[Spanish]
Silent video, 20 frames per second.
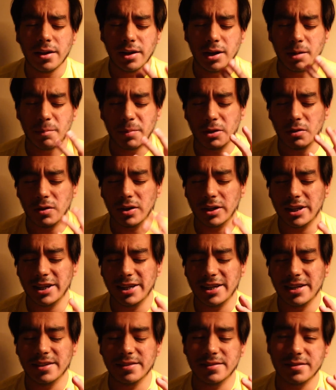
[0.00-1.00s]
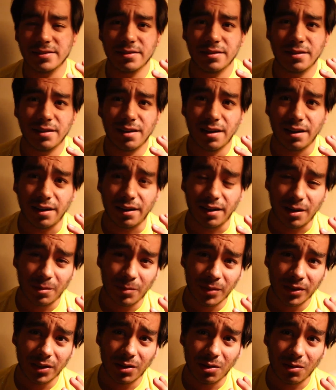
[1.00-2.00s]
El pedo aquí es,
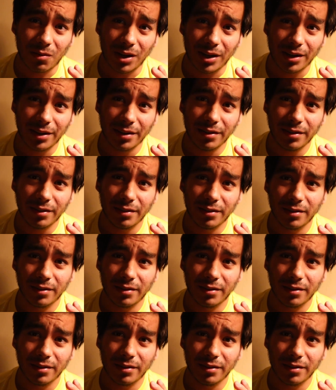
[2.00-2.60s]
¿realmente lo vale?